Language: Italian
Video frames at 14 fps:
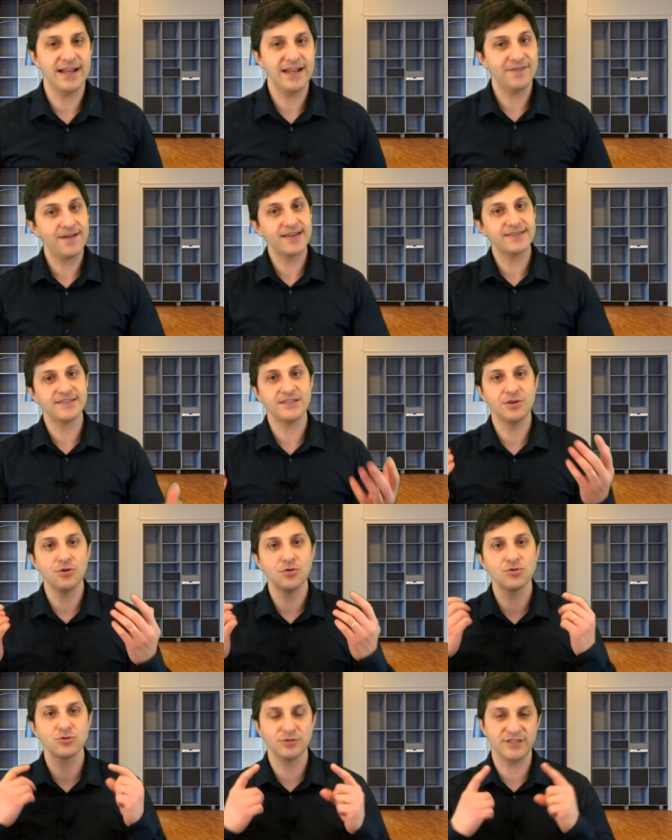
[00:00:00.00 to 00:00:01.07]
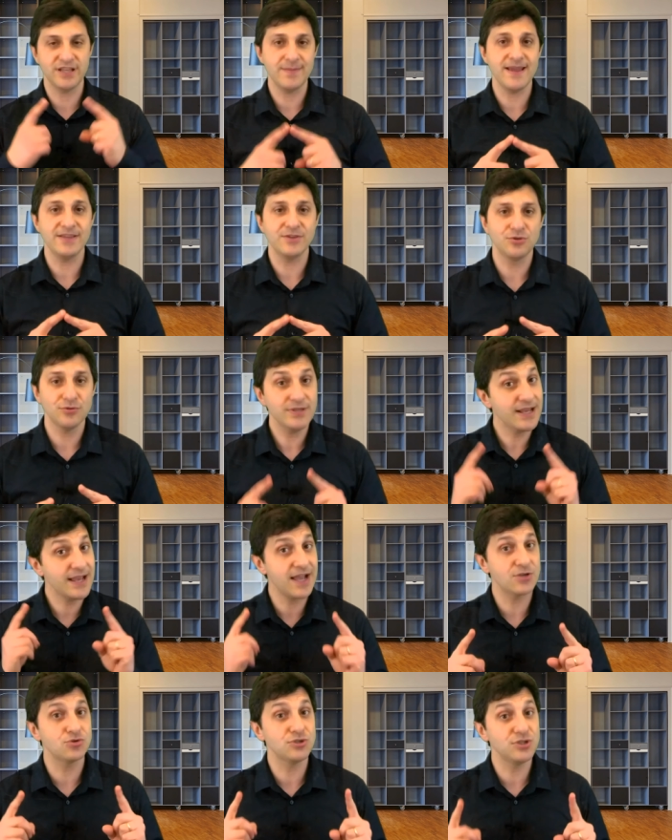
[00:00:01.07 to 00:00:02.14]
alla fase di consolidamento nel
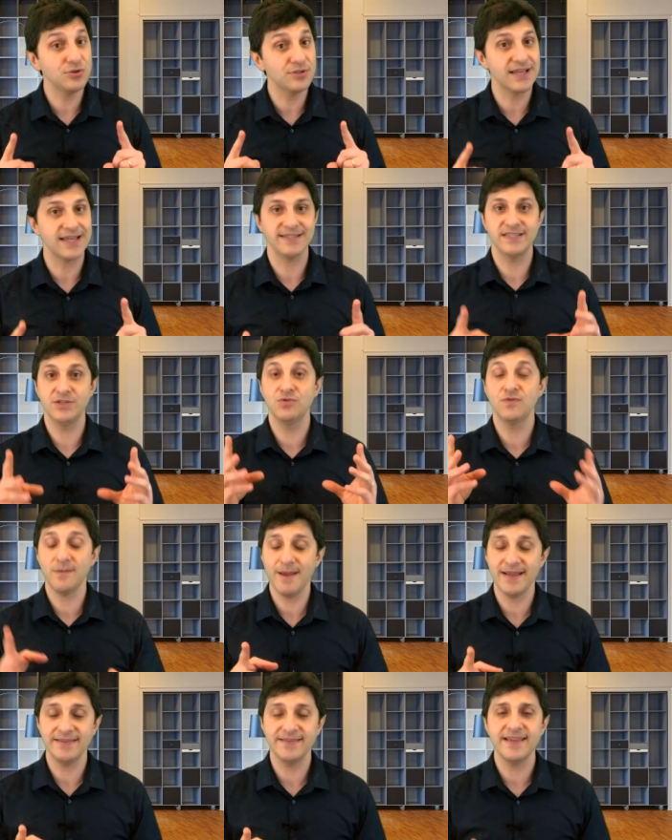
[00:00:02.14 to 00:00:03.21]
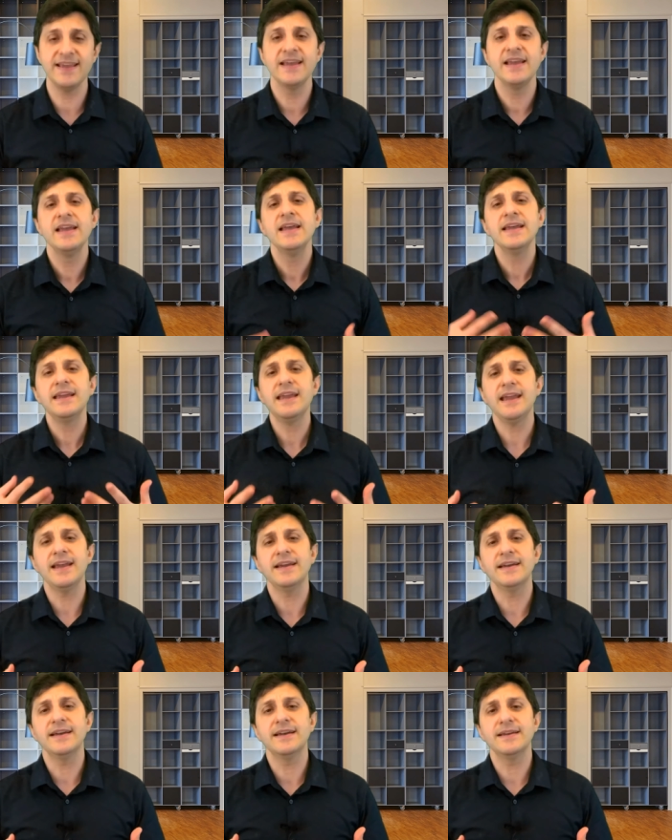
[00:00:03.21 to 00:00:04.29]
caso si notasse nuovamente che
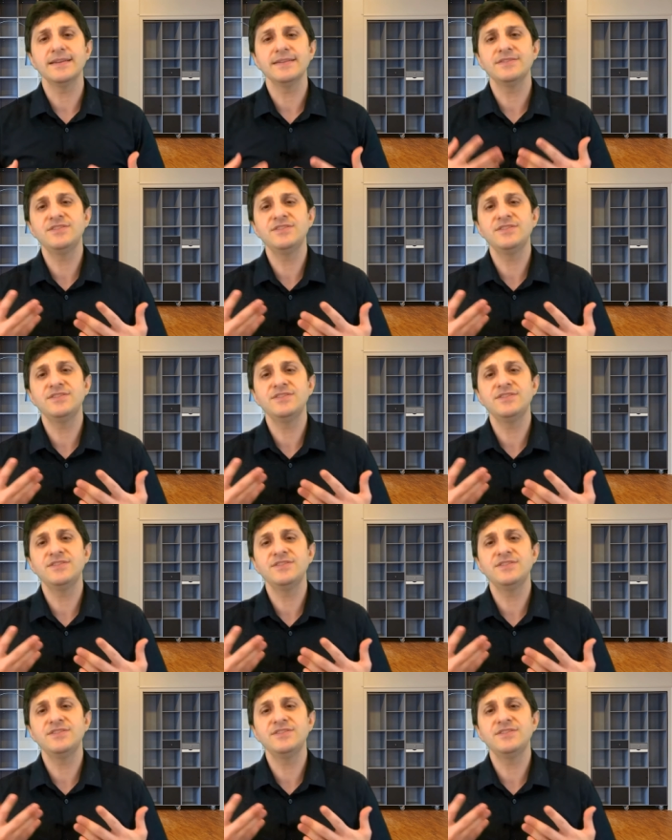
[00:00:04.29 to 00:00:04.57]
eh,